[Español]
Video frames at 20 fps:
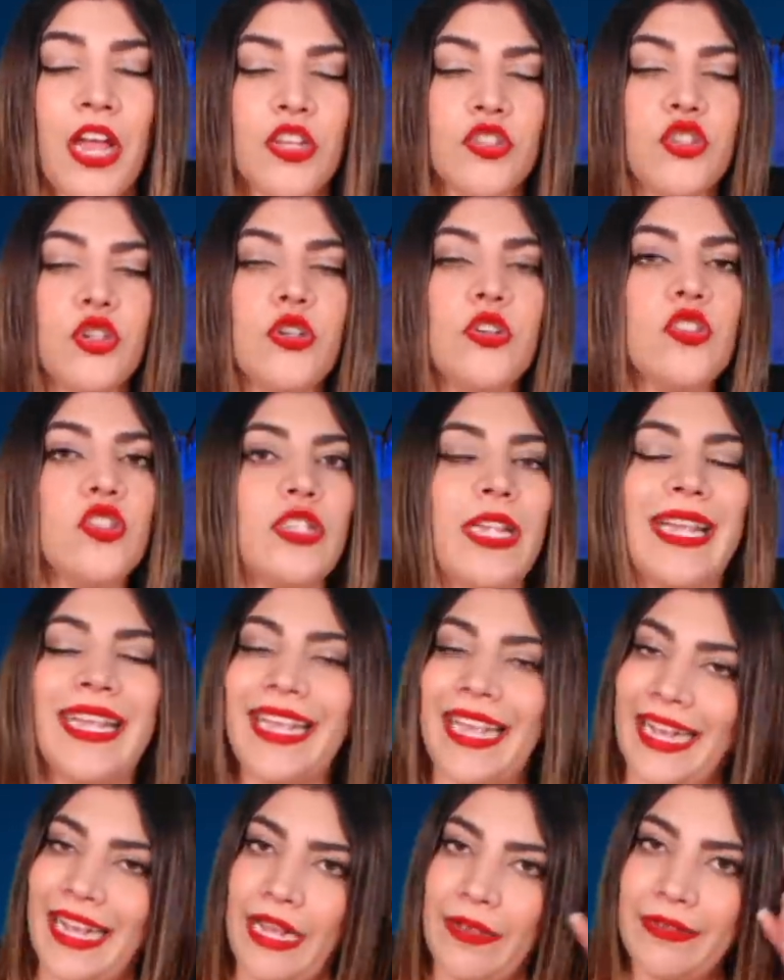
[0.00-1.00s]
Yo no sé en
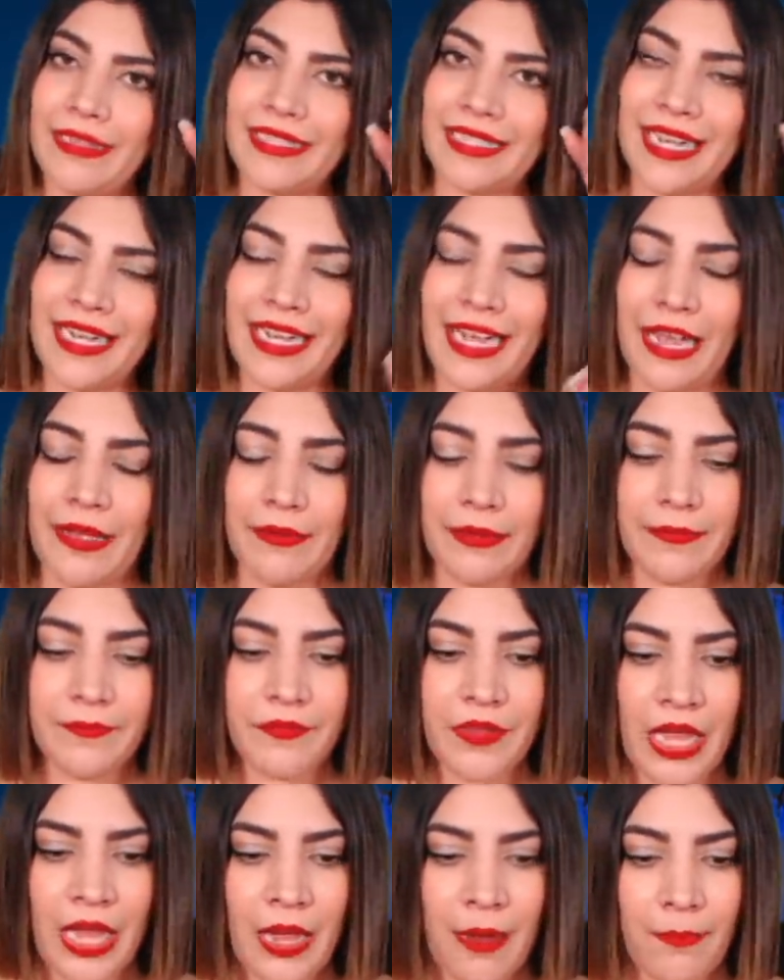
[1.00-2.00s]
qué cabeza cabe
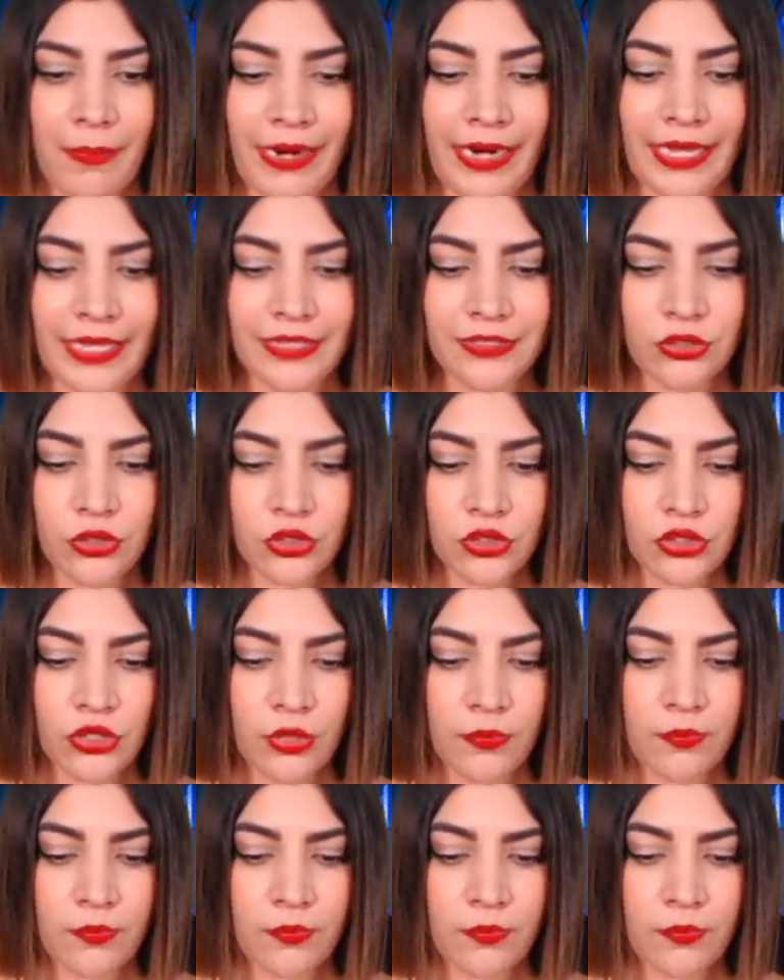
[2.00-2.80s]
para estos eh,